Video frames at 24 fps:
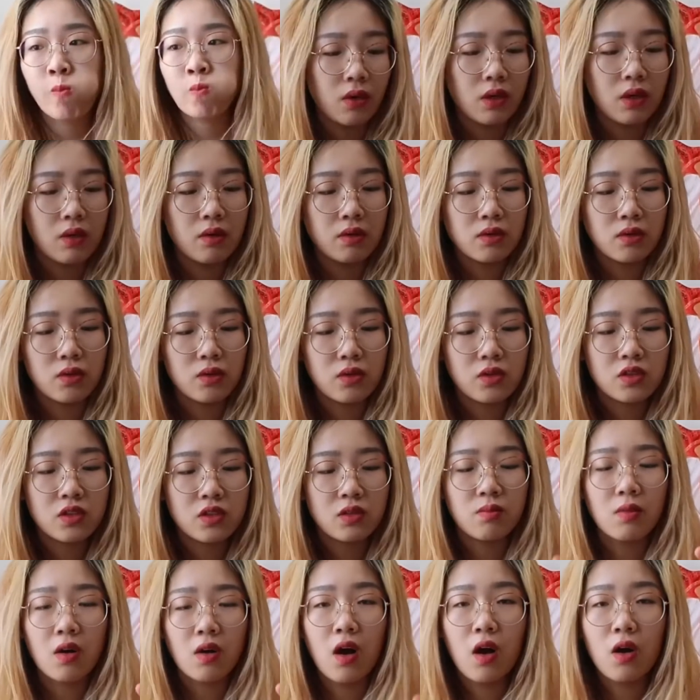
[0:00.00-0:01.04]
我以为就是
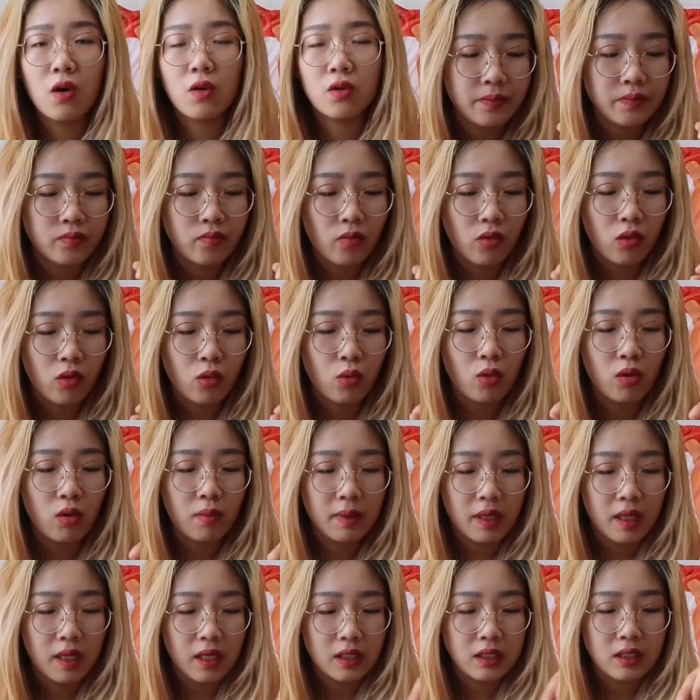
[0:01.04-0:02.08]
这么厚
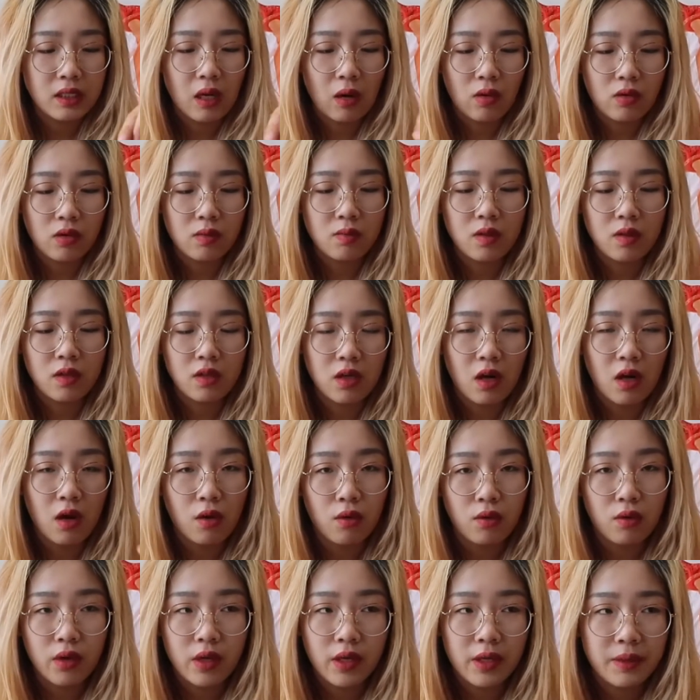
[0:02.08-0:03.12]
糯米枣这么
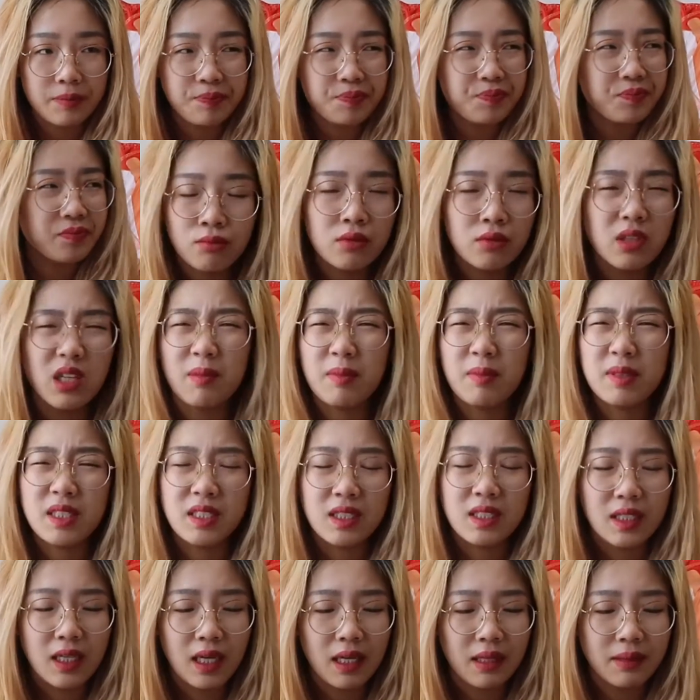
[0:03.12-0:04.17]
少会不那么
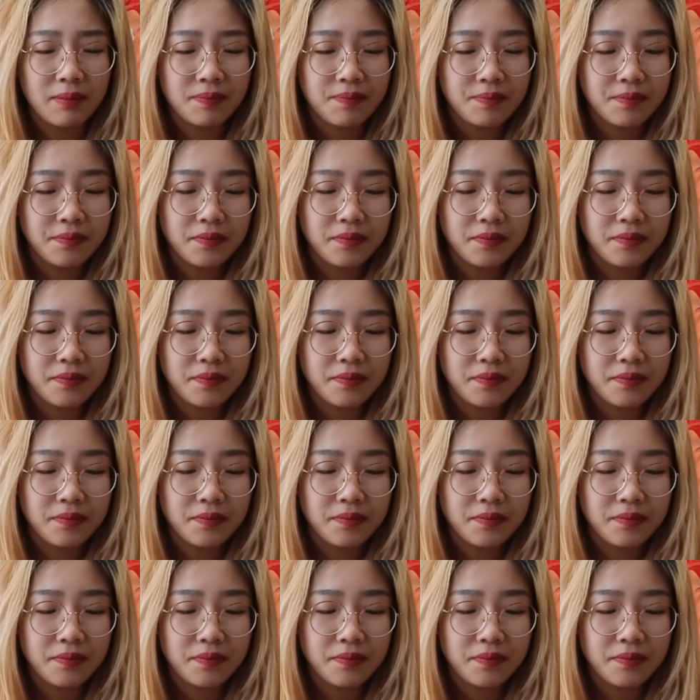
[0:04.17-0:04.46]
甜。